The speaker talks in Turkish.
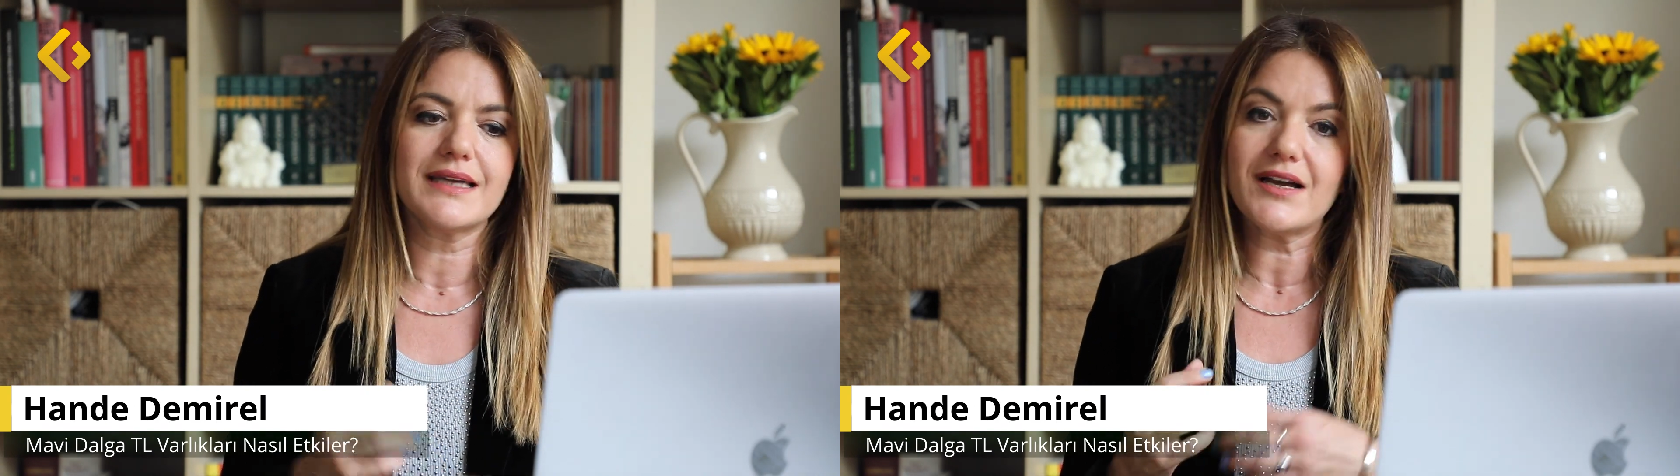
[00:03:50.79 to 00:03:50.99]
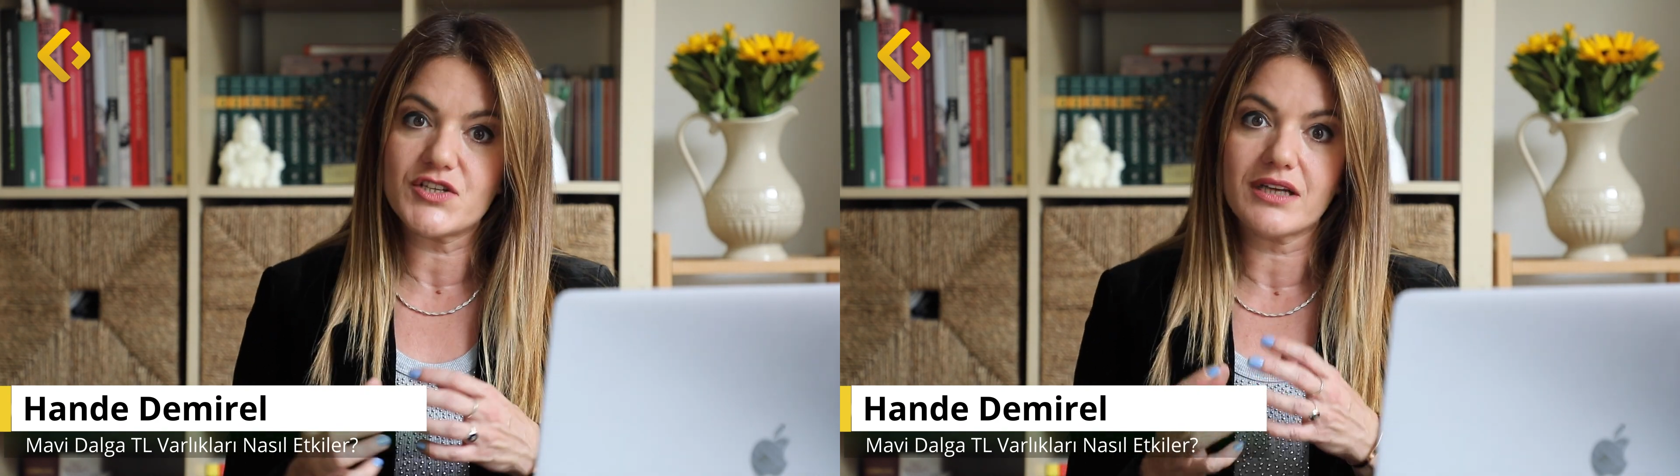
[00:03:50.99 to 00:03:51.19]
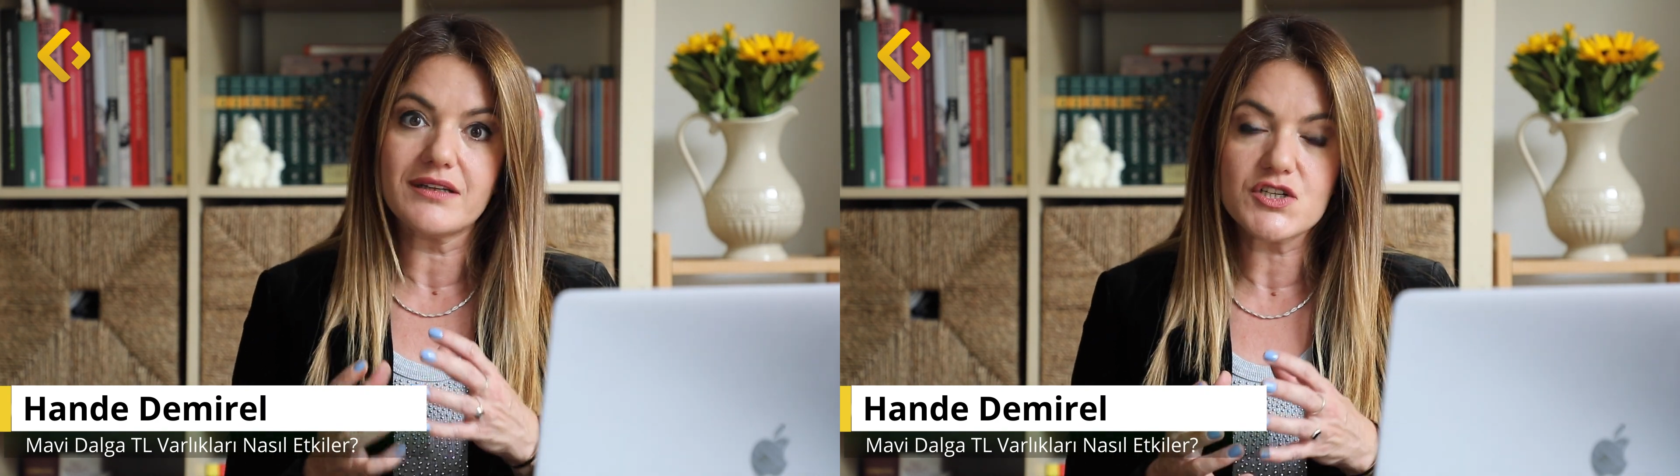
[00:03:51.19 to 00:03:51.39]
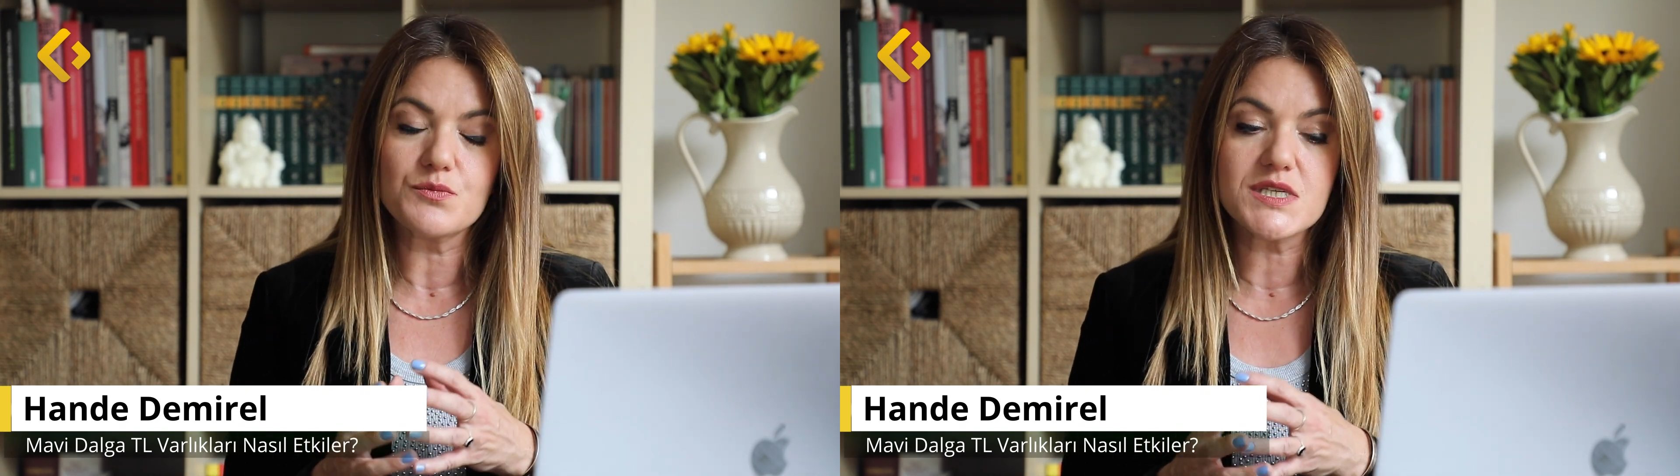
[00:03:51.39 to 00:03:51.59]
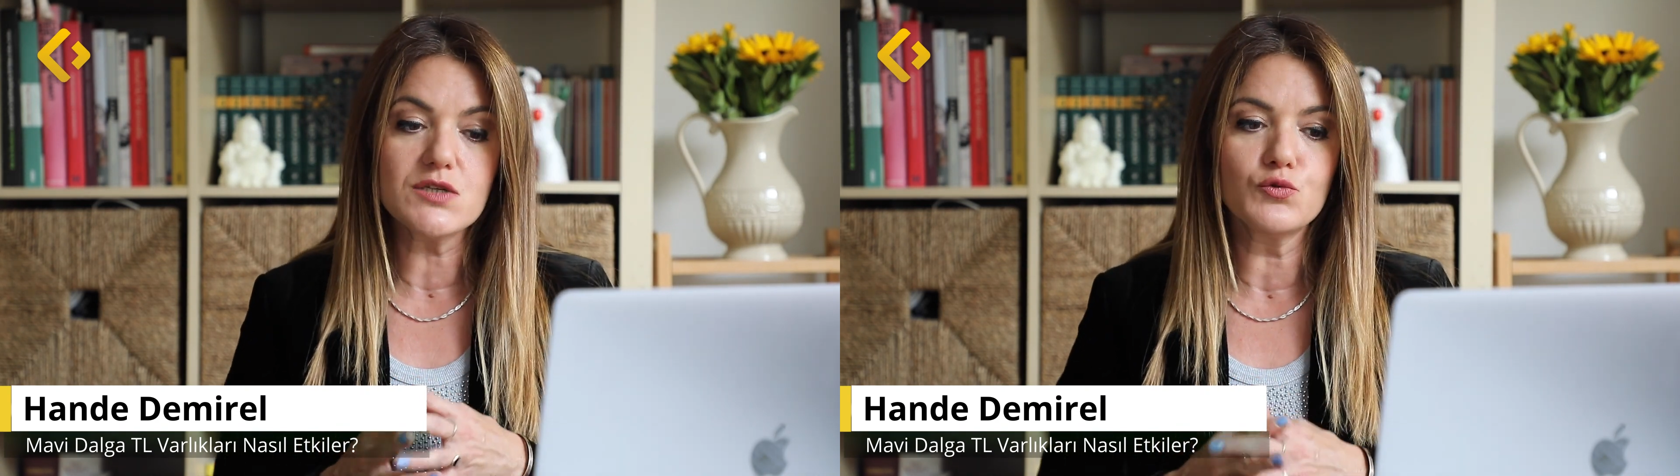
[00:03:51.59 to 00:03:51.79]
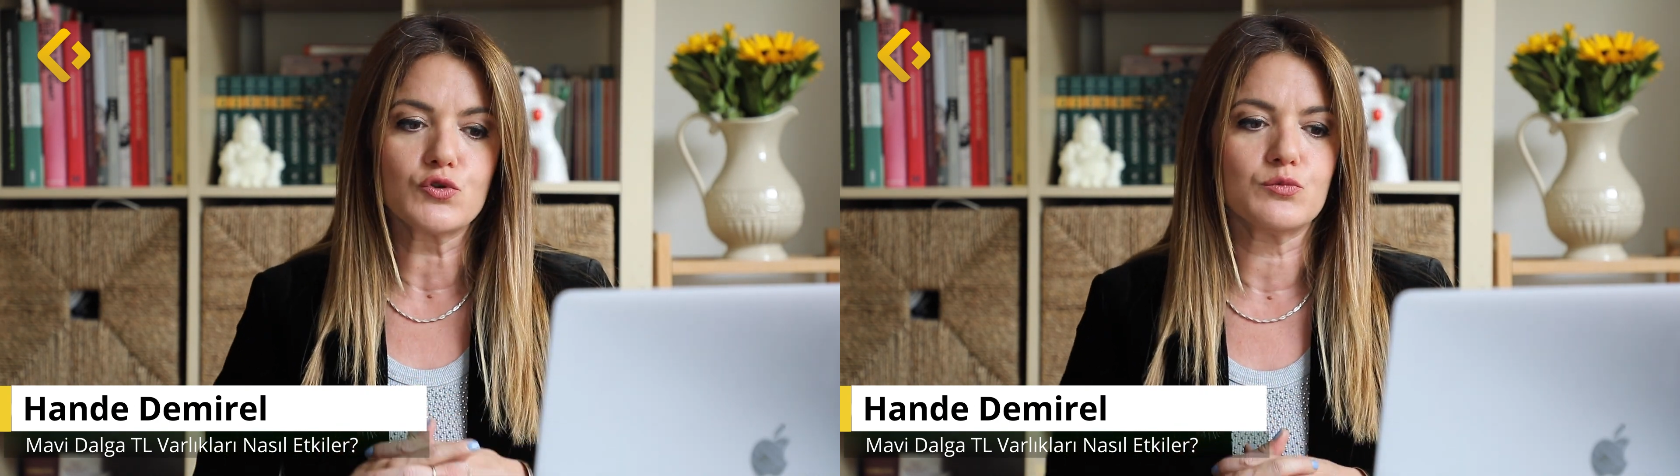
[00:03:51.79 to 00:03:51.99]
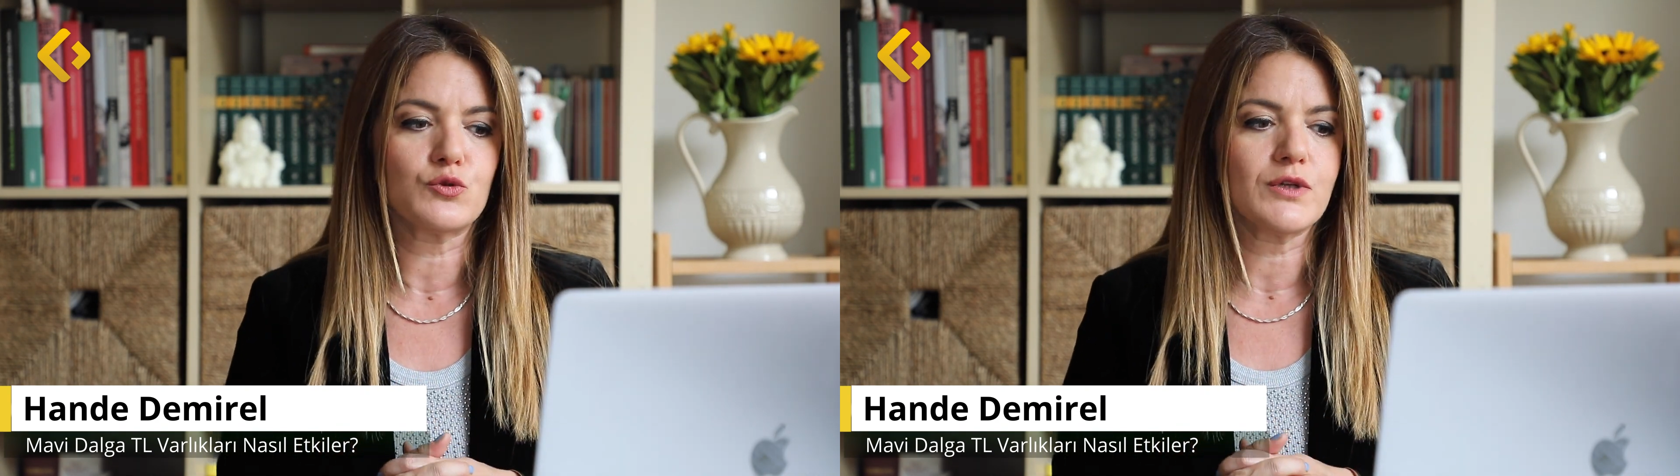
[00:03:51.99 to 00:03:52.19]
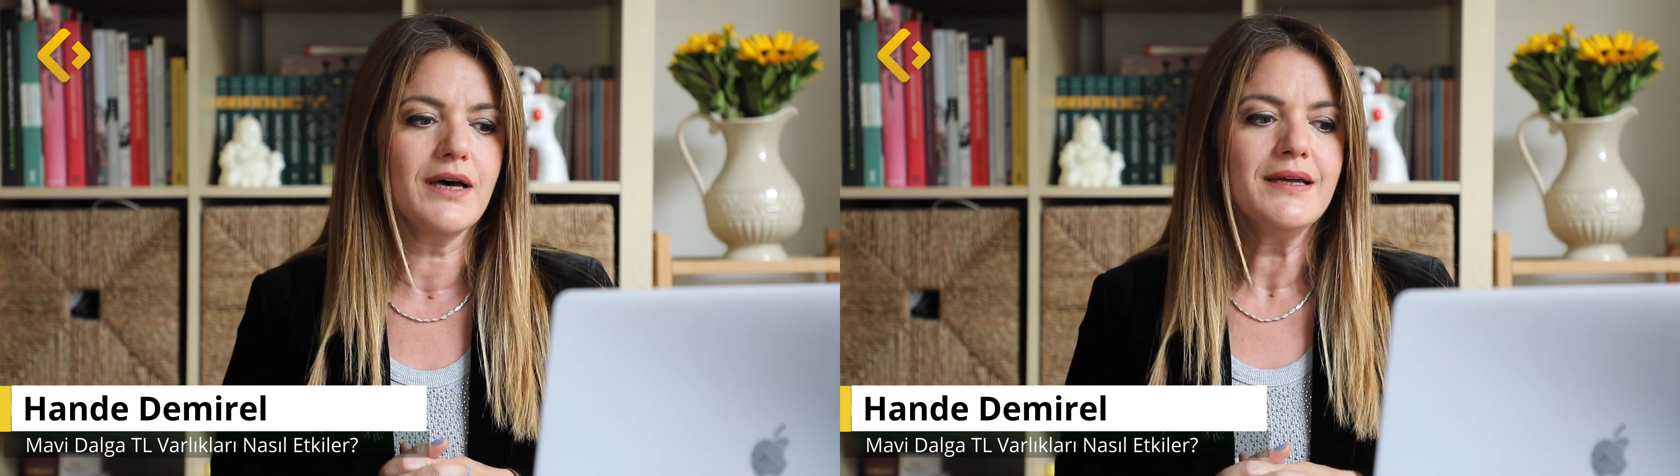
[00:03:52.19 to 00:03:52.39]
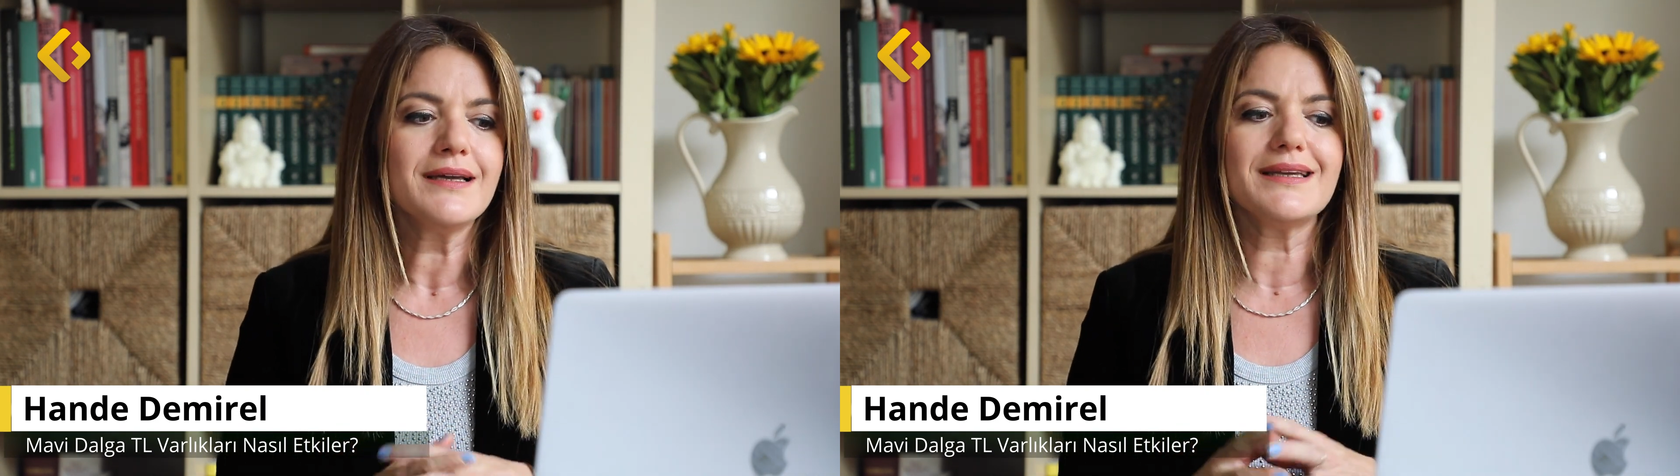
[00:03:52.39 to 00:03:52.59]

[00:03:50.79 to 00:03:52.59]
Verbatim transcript: gerçekleşmesi durumunda